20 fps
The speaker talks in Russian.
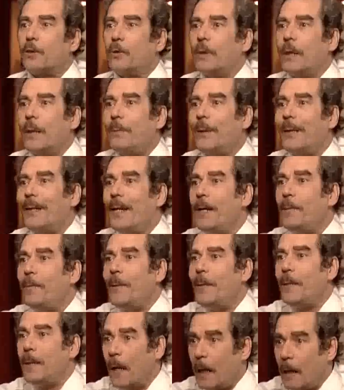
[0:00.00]
что добрее
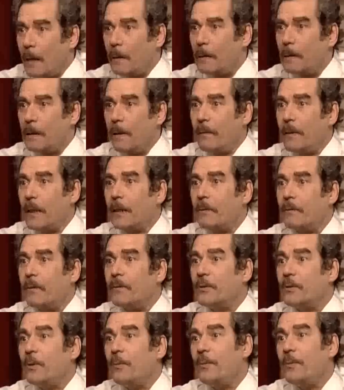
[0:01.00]
меня, наверное, во
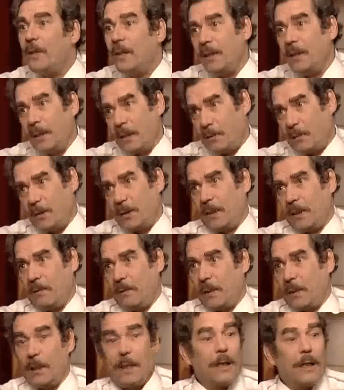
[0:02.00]
всем мире нет
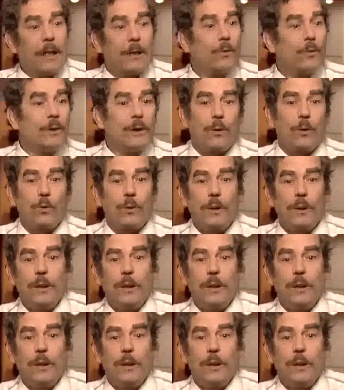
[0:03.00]
человека. Я ни одной старушки